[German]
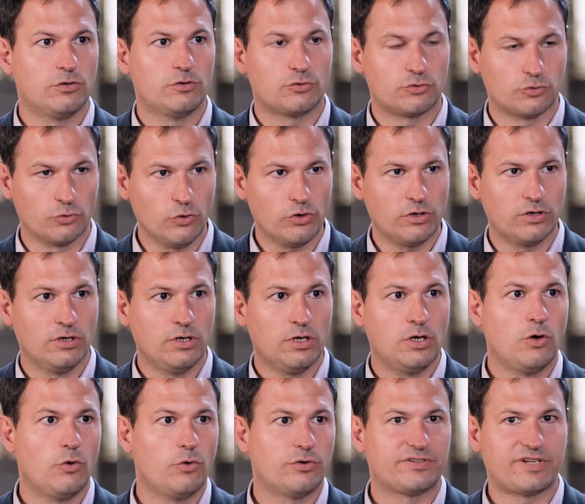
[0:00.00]
Druck
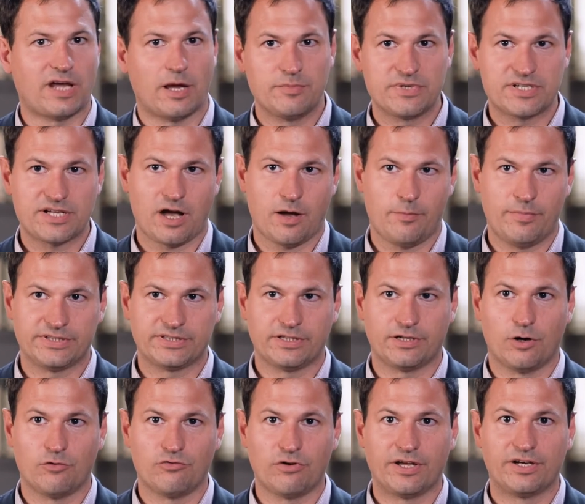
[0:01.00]
mhm. und damit kann man
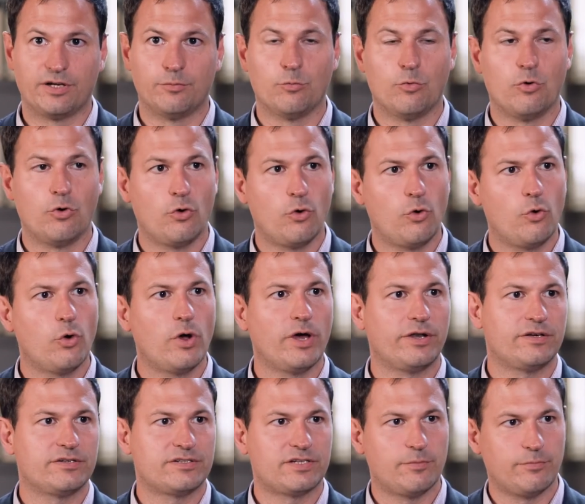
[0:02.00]
dann auf einem
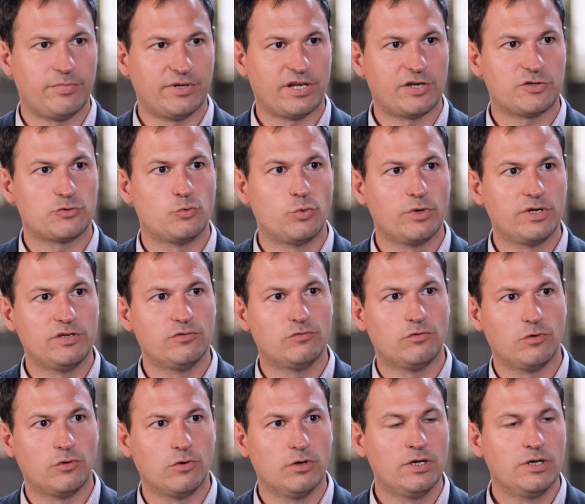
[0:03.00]
höheren
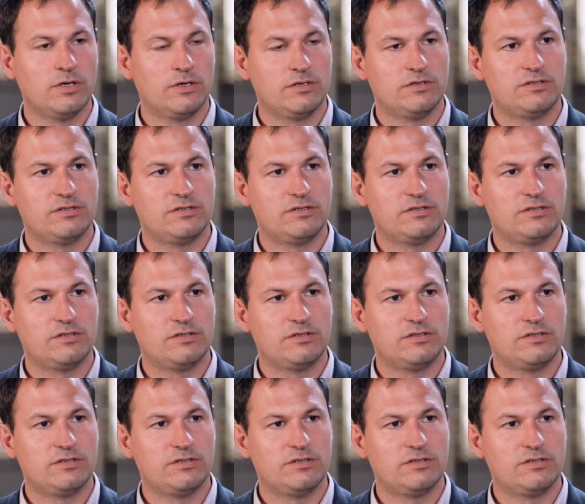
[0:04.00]
Temperaturniveau